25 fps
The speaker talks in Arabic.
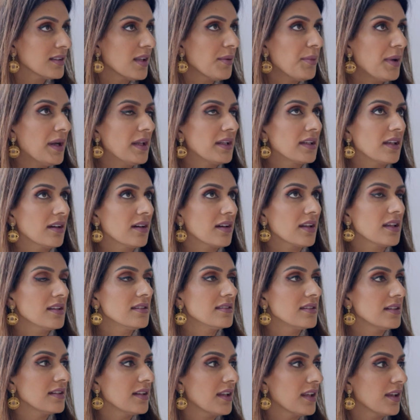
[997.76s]
طبعا يا
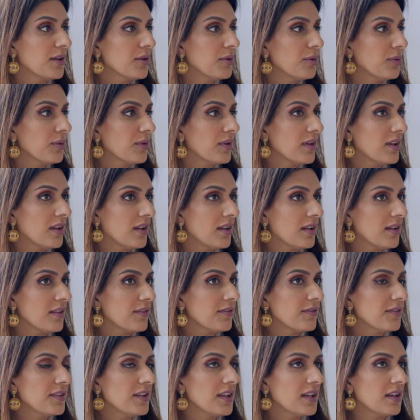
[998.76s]
ريت انه يكون
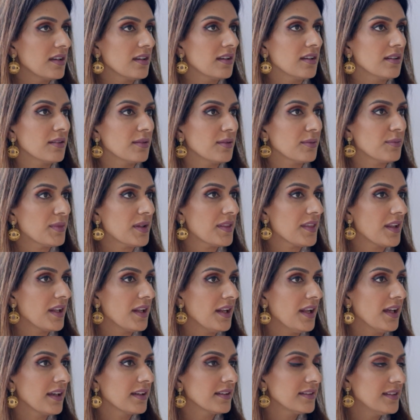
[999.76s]
في مثلا
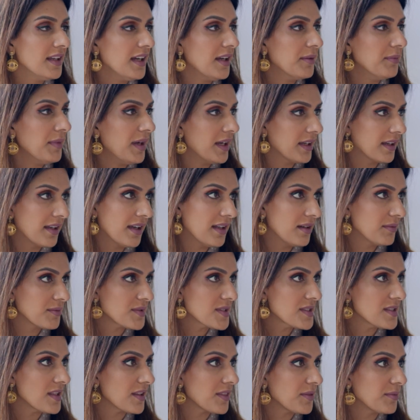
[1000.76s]
حق دعم حق
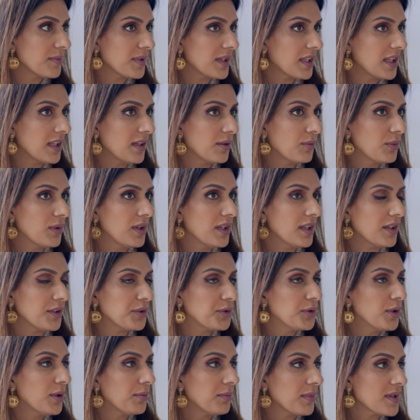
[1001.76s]
هالمستثمرين واللي
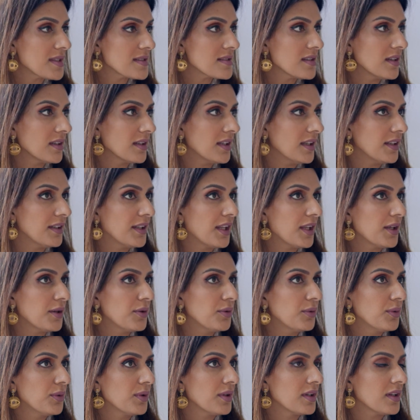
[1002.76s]
عندهم مصانع انه
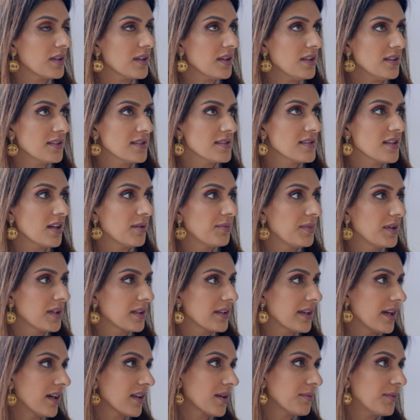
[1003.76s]
يكون حساب
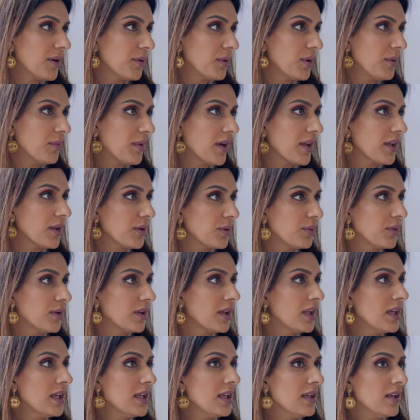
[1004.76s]
الكهرباء والماء
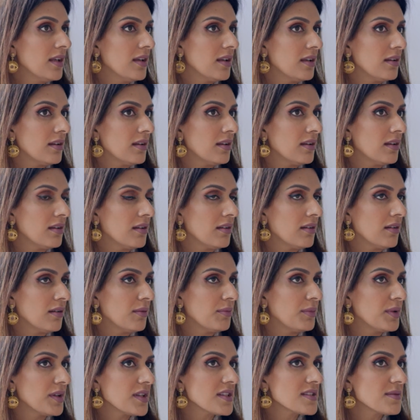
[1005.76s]
يكون آه،
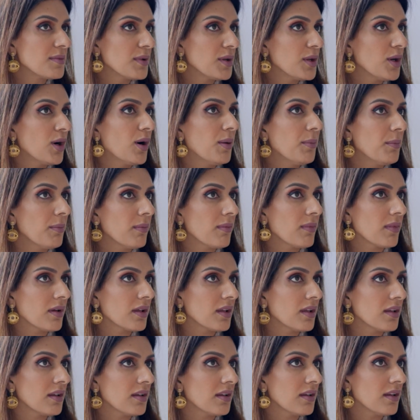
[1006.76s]
بالنسبه لهم
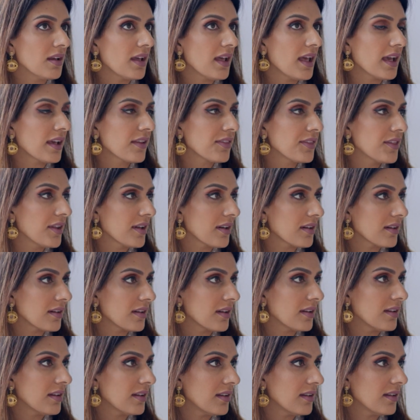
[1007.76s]
آه، اكثر
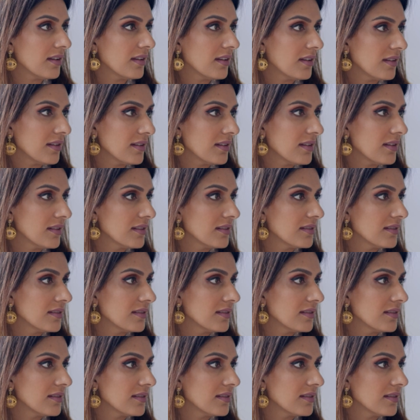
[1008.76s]
آه، تفضيلي